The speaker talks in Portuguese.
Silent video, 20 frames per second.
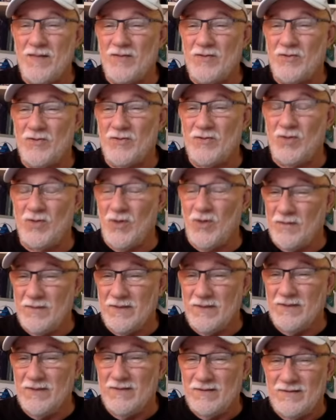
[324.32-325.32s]

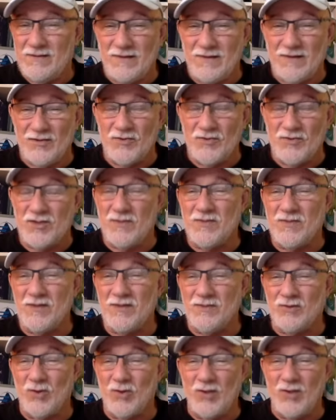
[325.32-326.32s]
some, né? nós temos
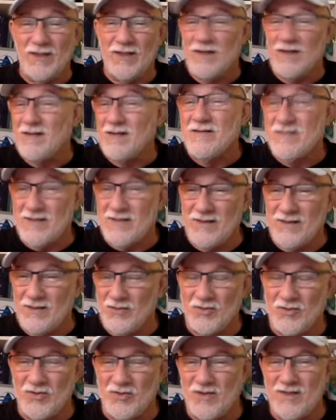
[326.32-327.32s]
intolerância
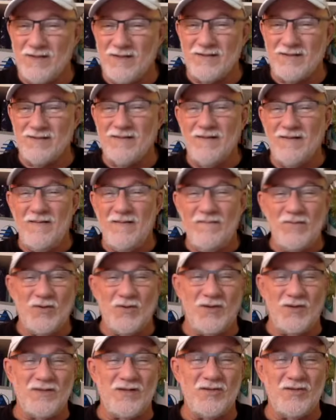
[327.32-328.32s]
religiosa.
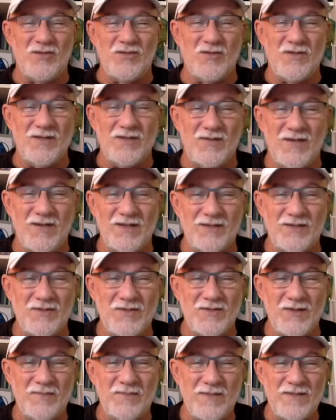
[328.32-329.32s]
Todas as religiões agora estão
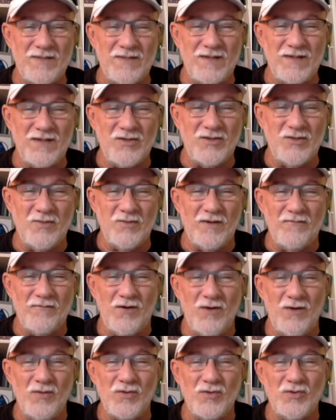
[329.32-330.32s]
sendo perseguidas de uma
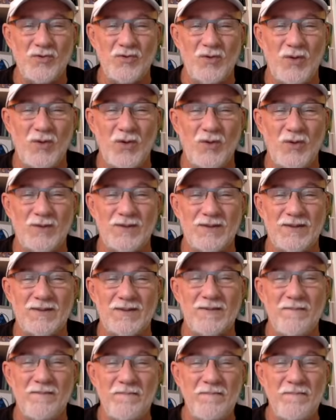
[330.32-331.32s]
forma ou de outra,
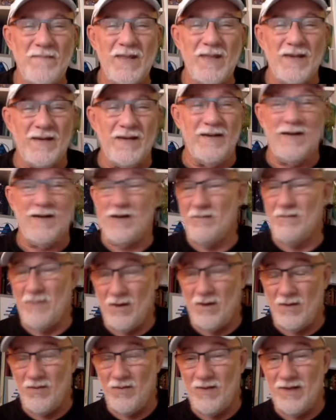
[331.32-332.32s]
querem
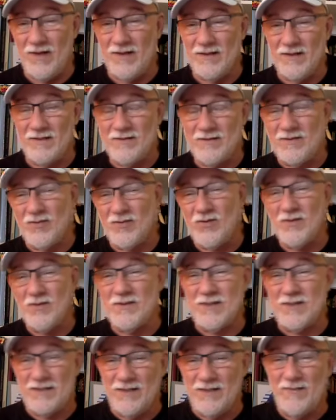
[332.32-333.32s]
acabar com elas, algumas
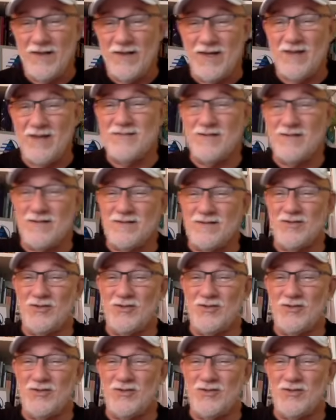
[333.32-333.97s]
até merecem ser